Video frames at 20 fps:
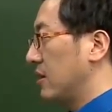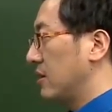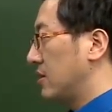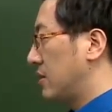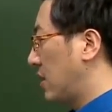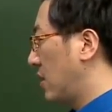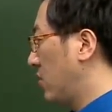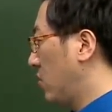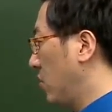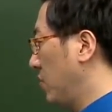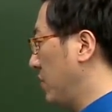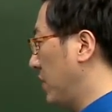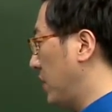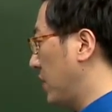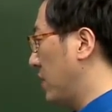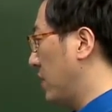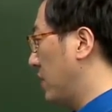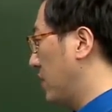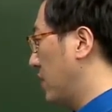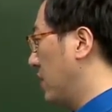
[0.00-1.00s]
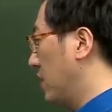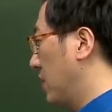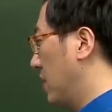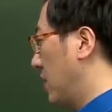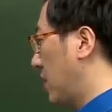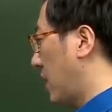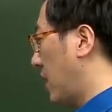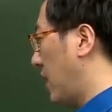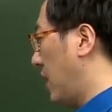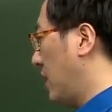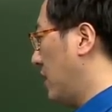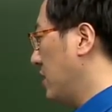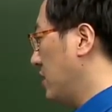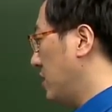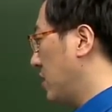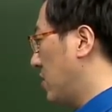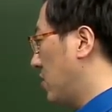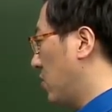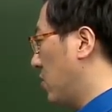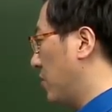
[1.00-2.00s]
제곱이 A
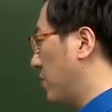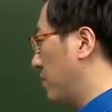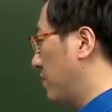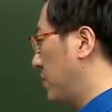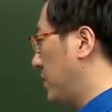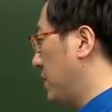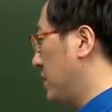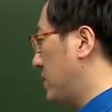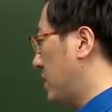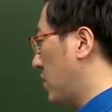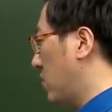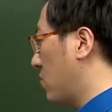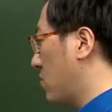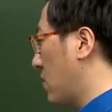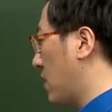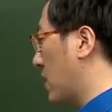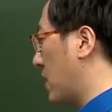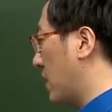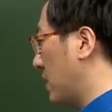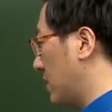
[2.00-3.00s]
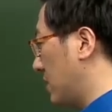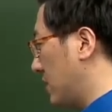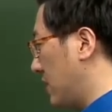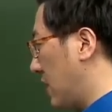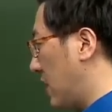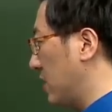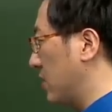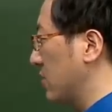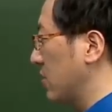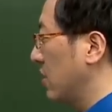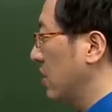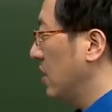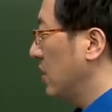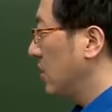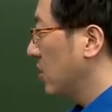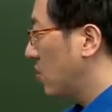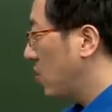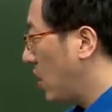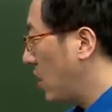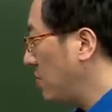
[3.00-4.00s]
제곱, B 제곱과 같으냐?
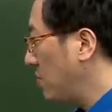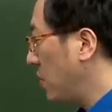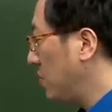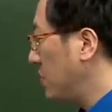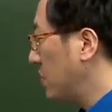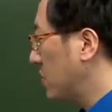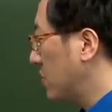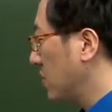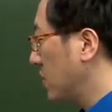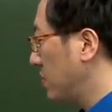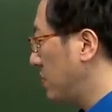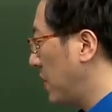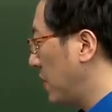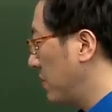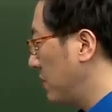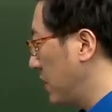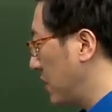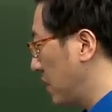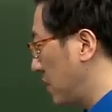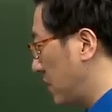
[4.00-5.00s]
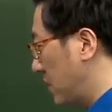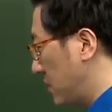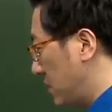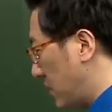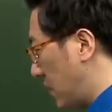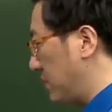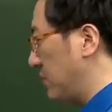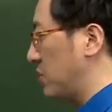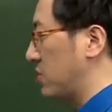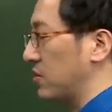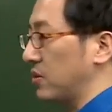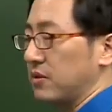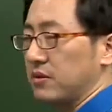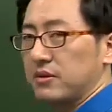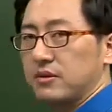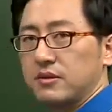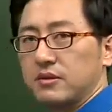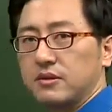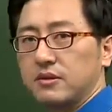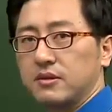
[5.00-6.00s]
교환 법칙 성립하면 얘네들은 참이죠.
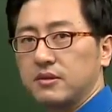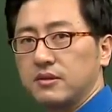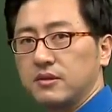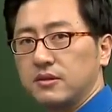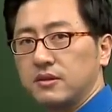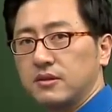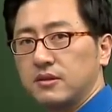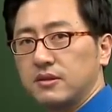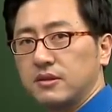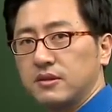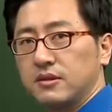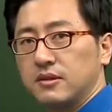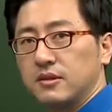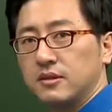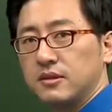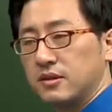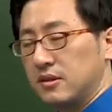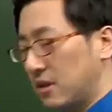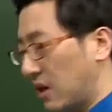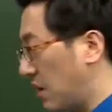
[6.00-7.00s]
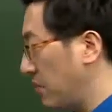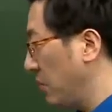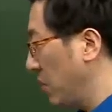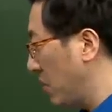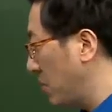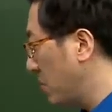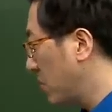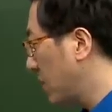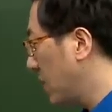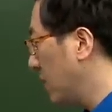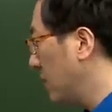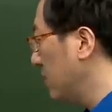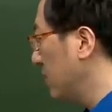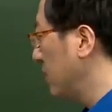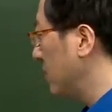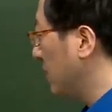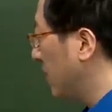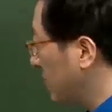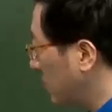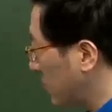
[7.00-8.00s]
자, 한번 해볼까요?
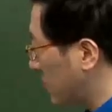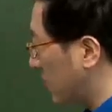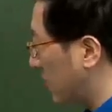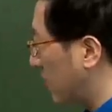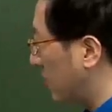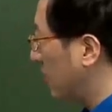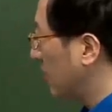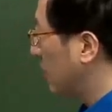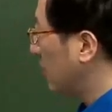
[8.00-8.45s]
해보죠.